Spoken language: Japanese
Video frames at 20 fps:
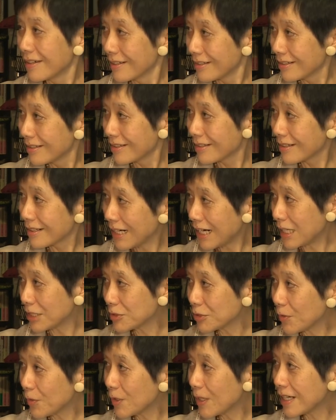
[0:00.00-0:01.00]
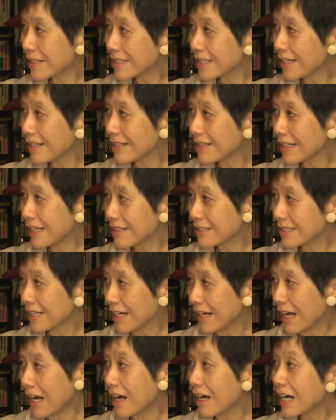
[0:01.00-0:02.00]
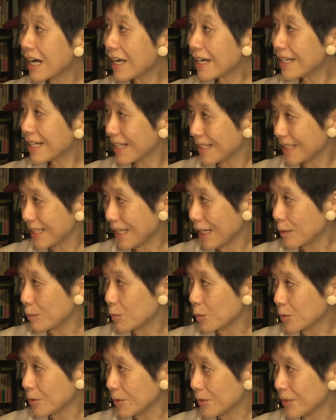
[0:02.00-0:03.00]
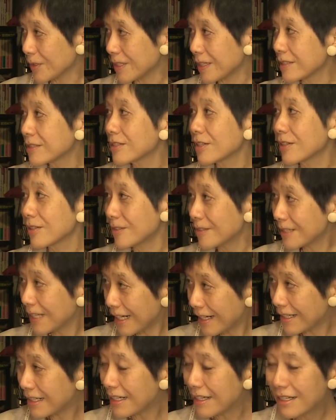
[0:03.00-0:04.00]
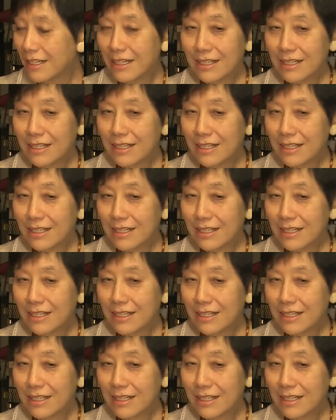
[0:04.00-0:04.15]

う箇条書きになって書かれたものですよね。はい、うん、